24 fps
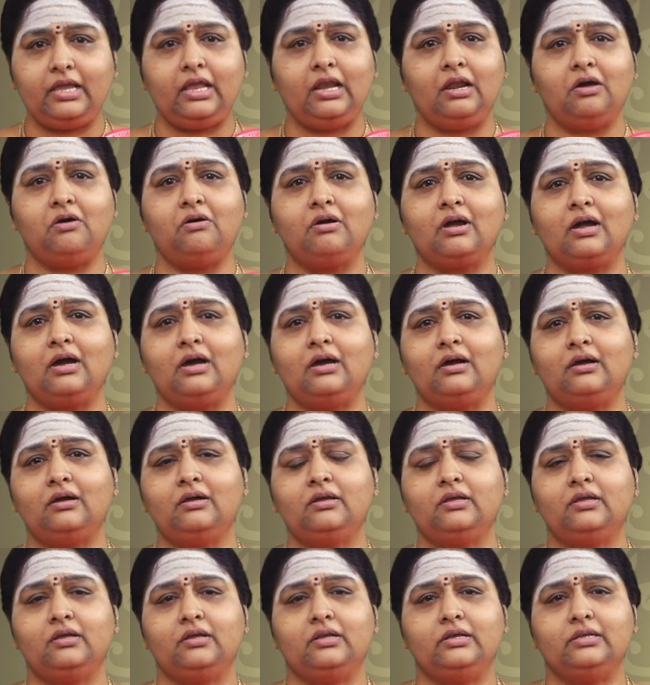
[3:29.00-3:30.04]
ఈలోగా
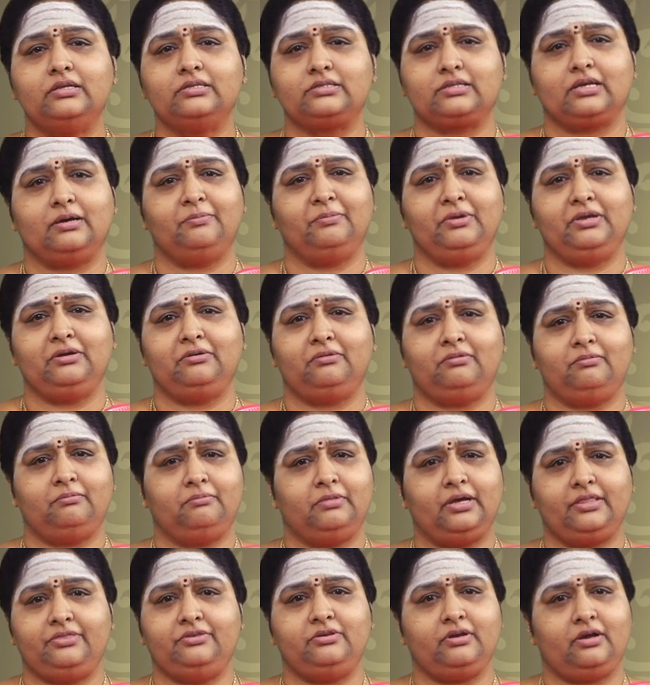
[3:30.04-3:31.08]
సమయం
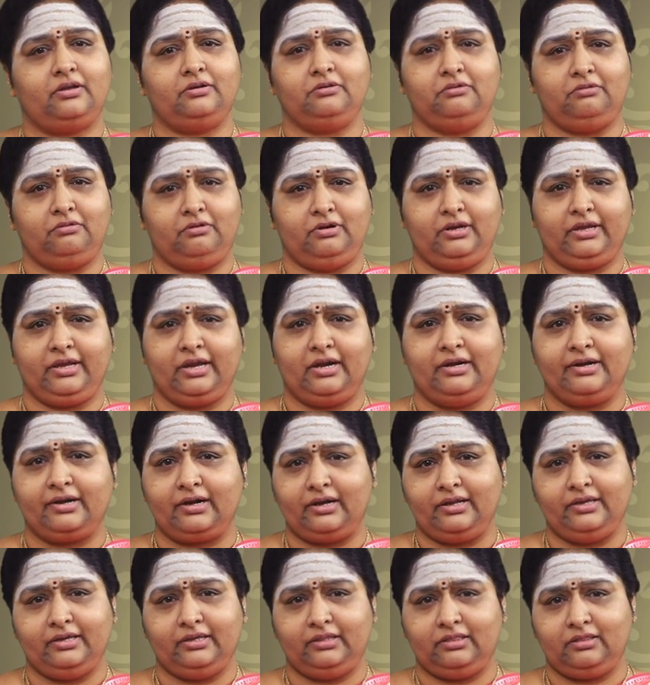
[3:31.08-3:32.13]
మధ్యాహ్నం రెండు
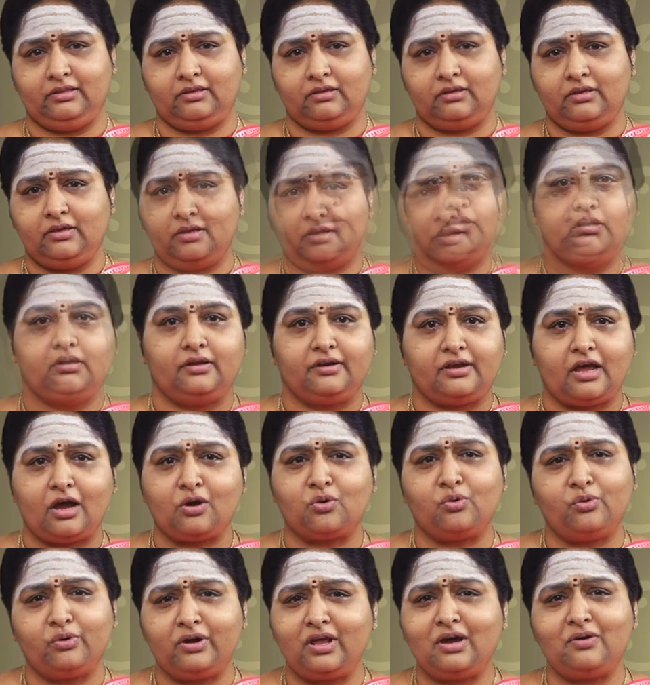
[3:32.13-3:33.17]
గంటలయ్యింది నా
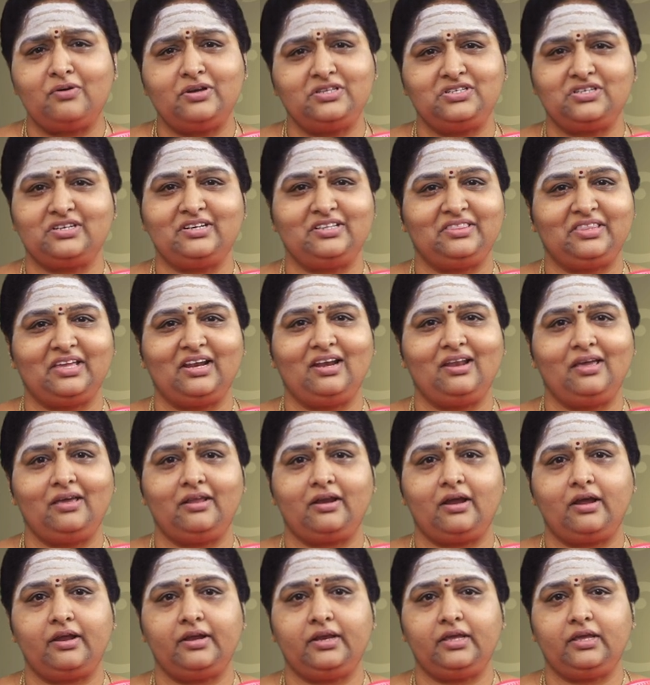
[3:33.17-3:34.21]
కూడా వచ్చిన
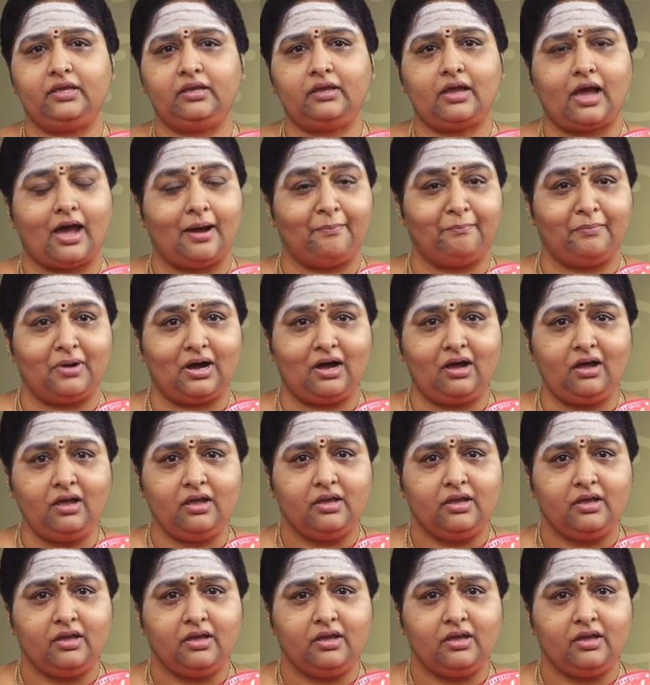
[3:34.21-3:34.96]
తిల్లేరాని అమ్మ